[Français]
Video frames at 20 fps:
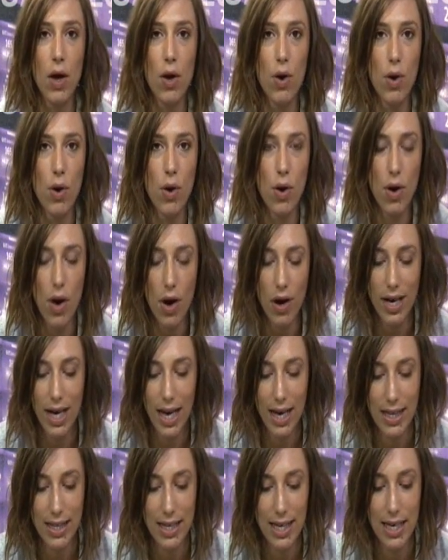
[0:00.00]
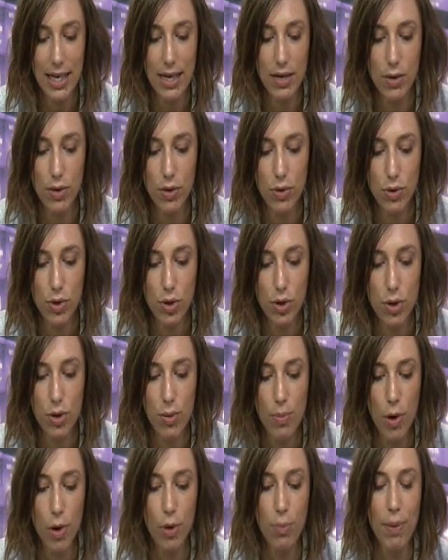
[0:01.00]
leur carnet de
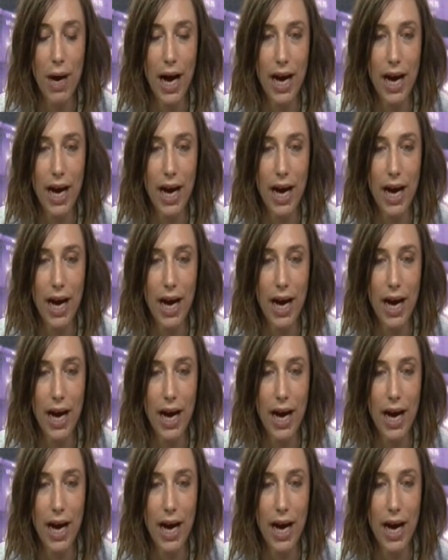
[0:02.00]
commandes.